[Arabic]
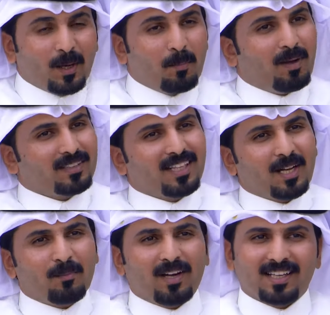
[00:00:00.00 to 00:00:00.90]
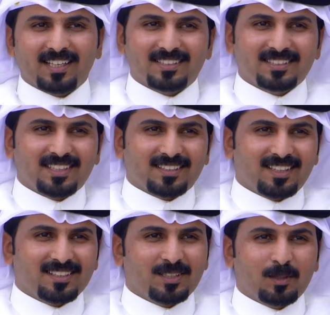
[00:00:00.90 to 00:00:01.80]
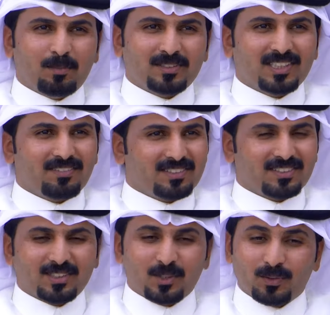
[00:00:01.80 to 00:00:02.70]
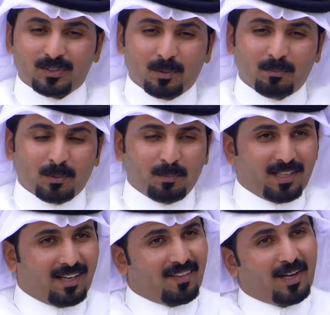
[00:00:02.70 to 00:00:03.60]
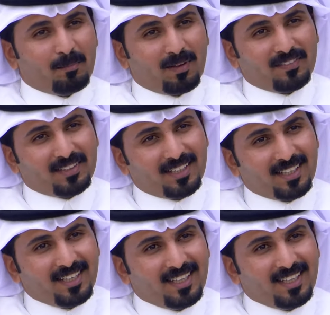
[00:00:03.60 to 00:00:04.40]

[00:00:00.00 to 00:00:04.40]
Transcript: ما طرى ما هقيتك تطعن القلب السيف الصقيل وانت حبك بين الأضلاع ما فيها